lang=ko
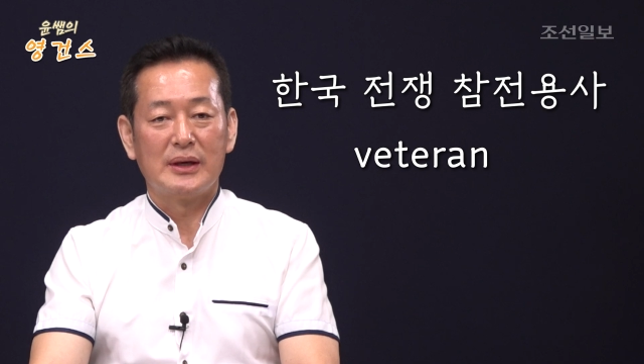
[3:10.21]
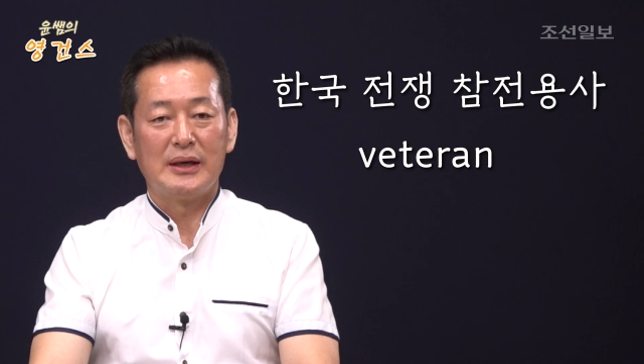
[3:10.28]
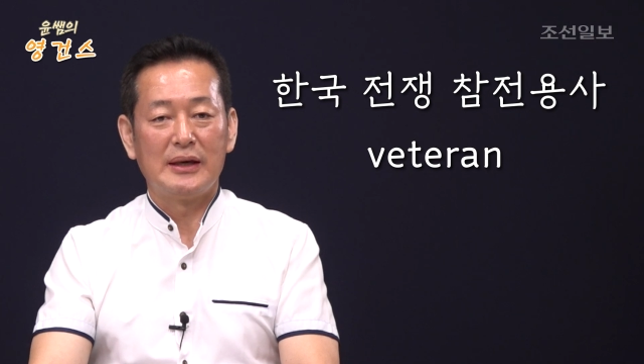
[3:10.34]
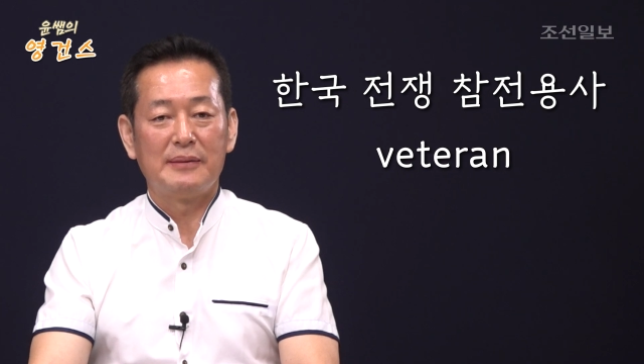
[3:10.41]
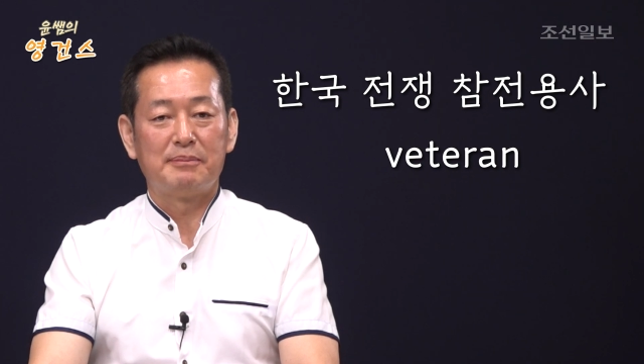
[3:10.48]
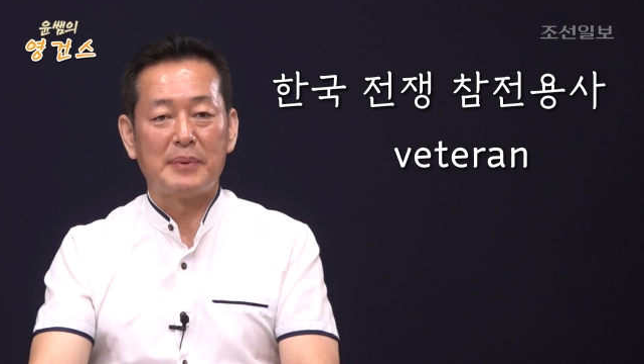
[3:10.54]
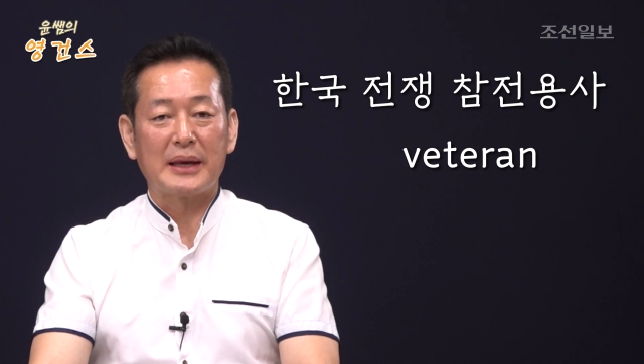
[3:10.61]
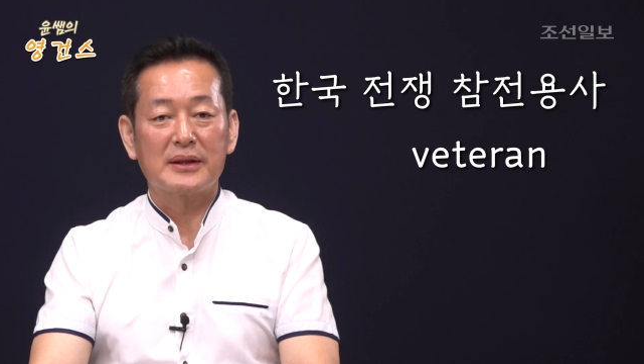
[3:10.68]

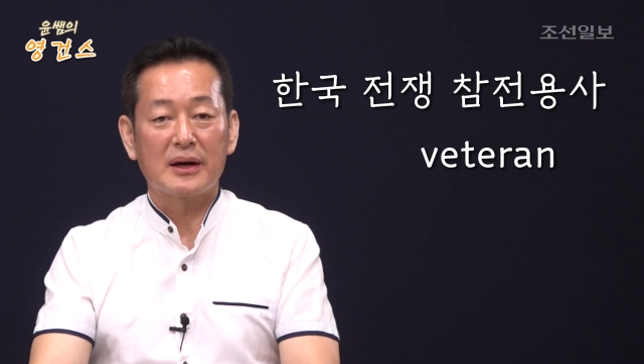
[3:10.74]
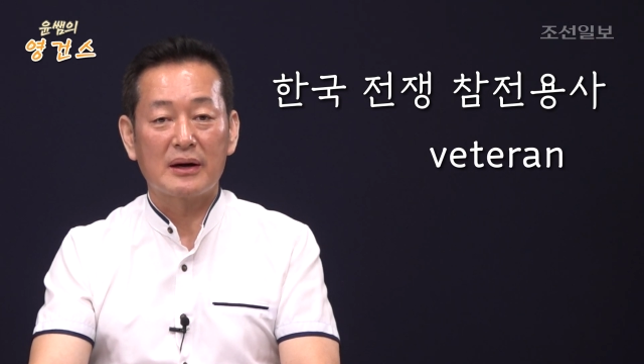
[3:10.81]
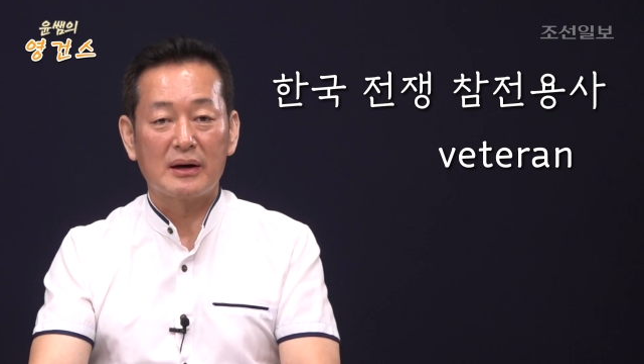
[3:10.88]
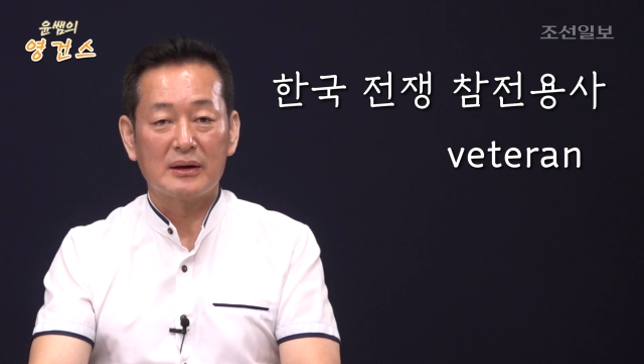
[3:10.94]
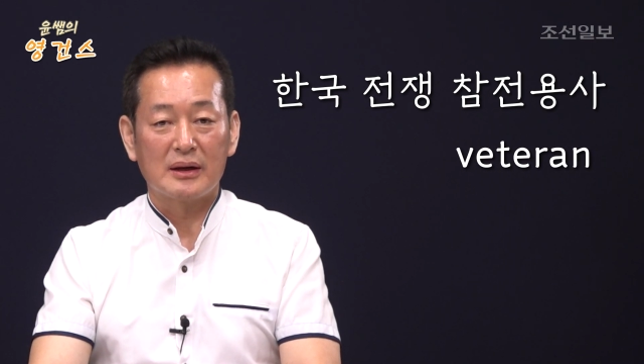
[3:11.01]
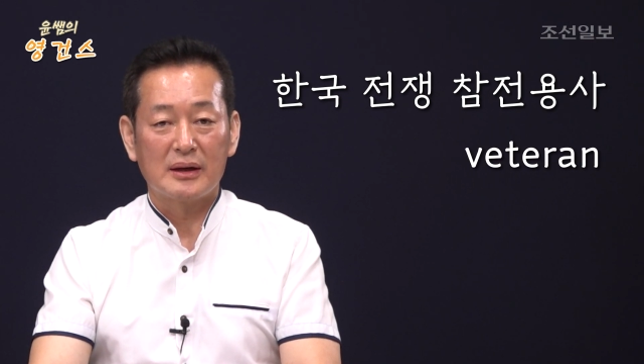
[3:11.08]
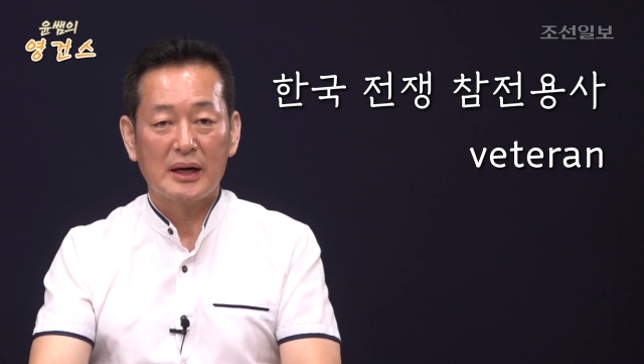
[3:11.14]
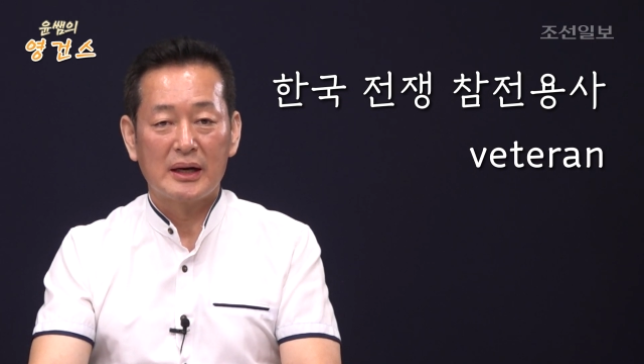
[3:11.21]
이
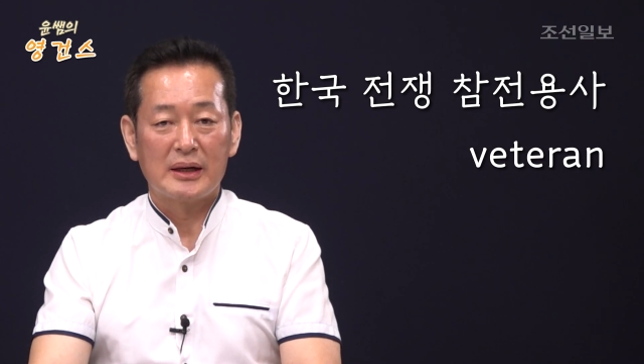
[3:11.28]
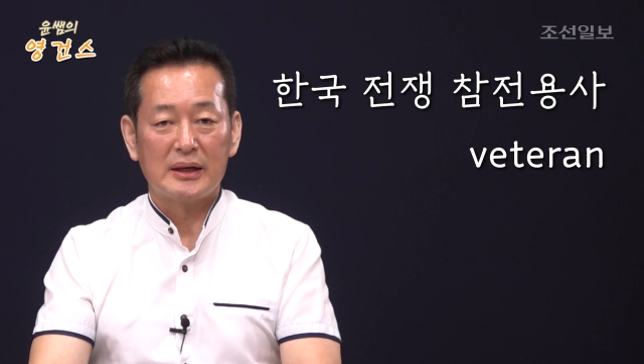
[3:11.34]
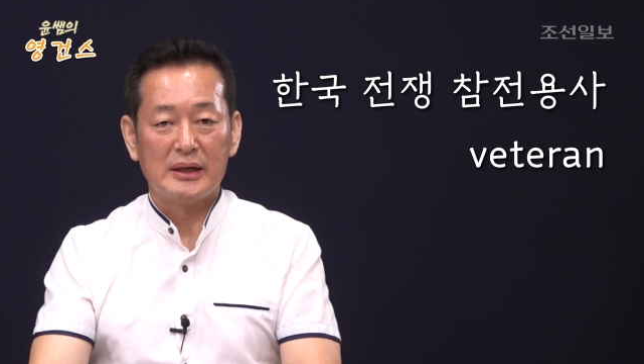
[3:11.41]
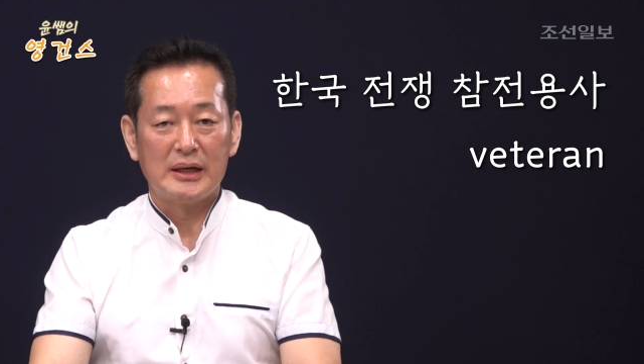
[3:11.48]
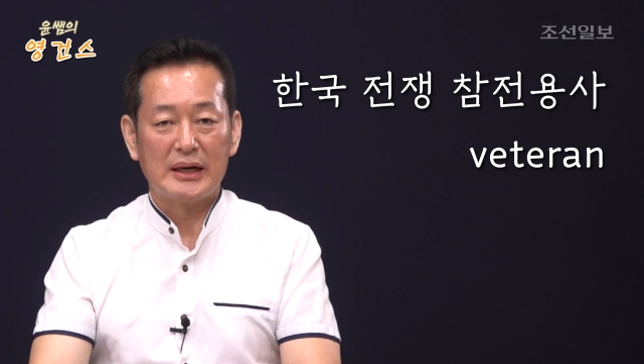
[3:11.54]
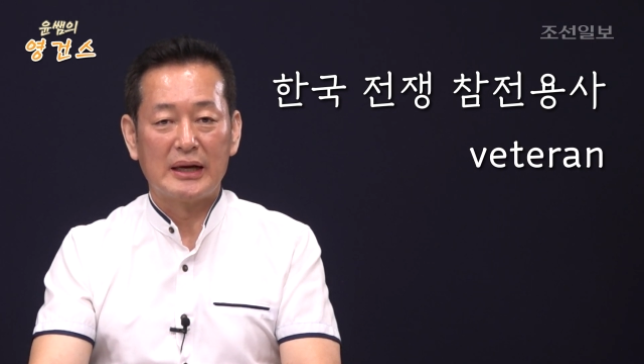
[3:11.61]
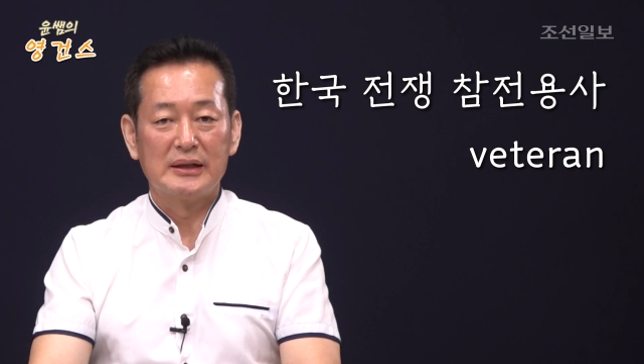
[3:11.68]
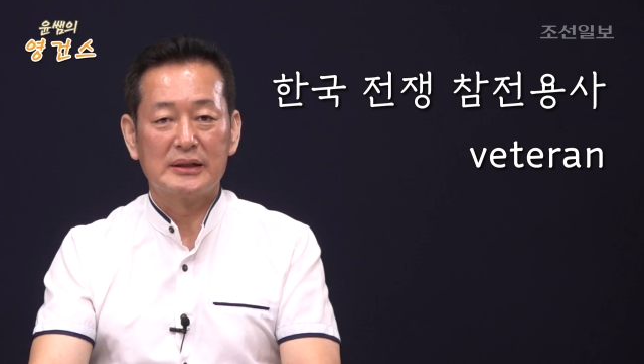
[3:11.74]

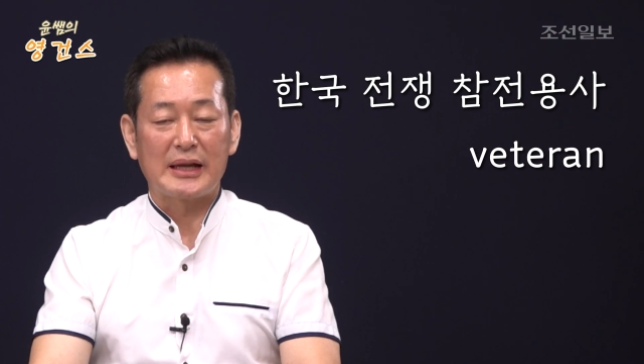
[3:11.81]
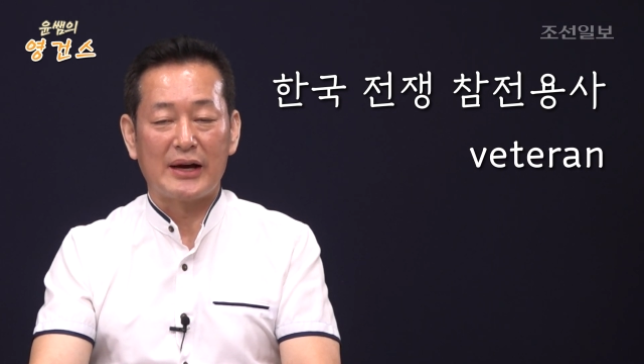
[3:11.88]
베테랑이라는